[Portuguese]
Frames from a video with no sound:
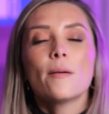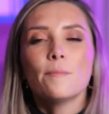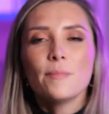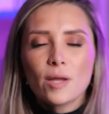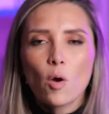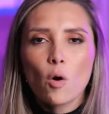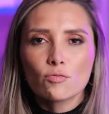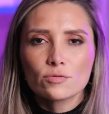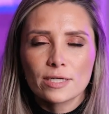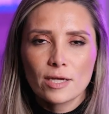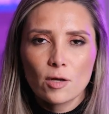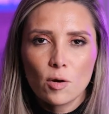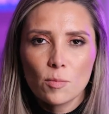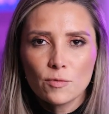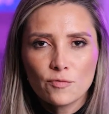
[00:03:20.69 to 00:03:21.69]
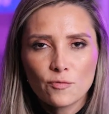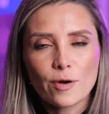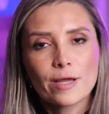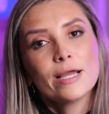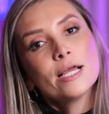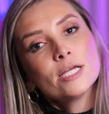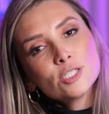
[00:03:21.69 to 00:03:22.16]
Me conta aqui como
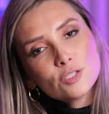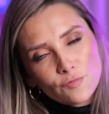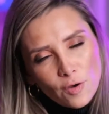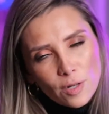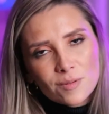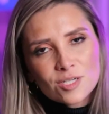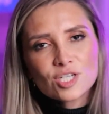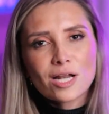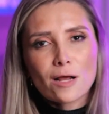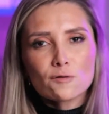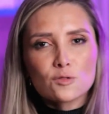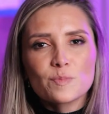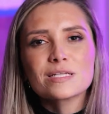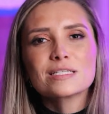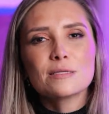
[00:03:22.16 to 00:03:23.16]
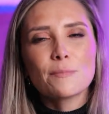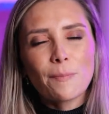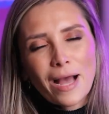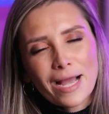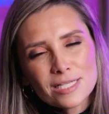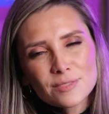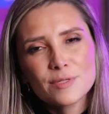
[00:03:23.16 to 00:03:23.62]
foi. De forma geral, os
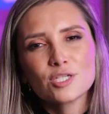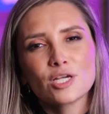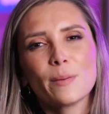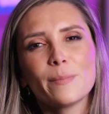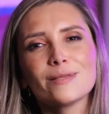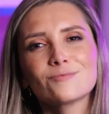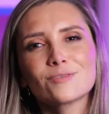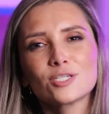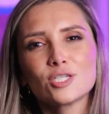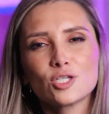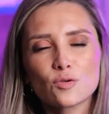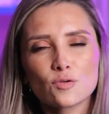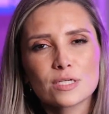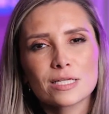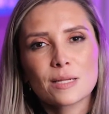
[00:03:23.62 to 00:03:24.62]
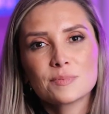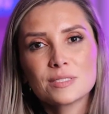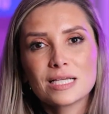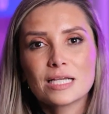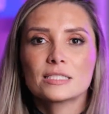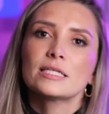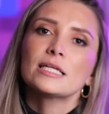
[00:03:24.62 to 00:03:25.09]
principais medicamentos que a gente usa na
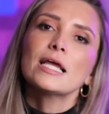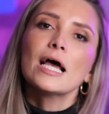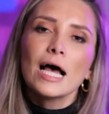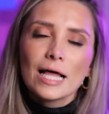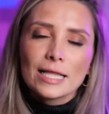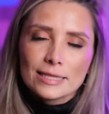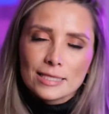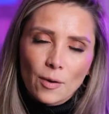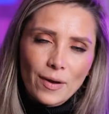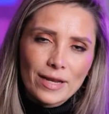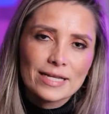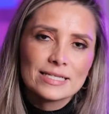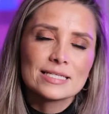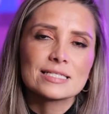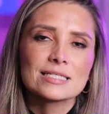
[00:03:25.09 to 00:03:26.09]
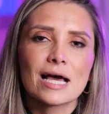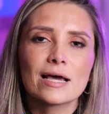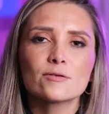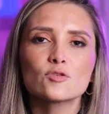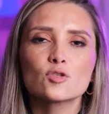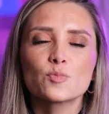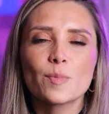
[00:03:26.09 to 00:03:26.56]
psiquiatria não é
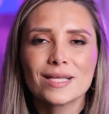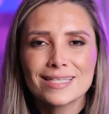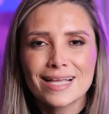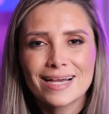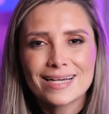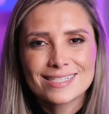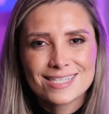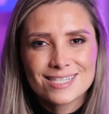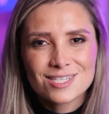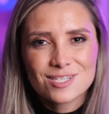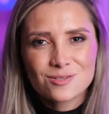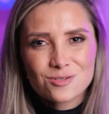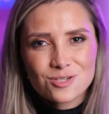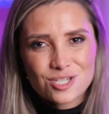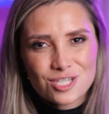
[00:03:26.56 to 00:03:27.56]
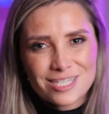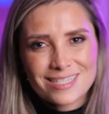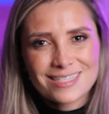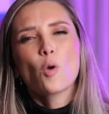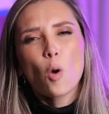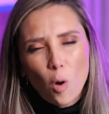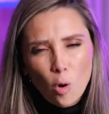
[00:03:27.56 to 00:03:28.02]
necessário suspender antes de cirurgia.
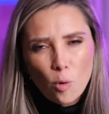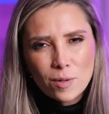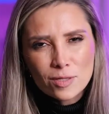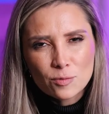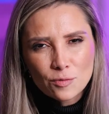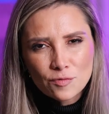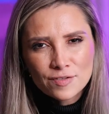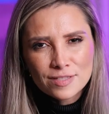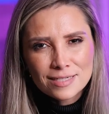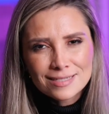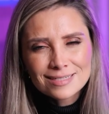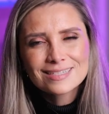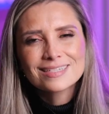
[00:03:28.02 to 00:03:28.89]
Ficou com alguma dúvida?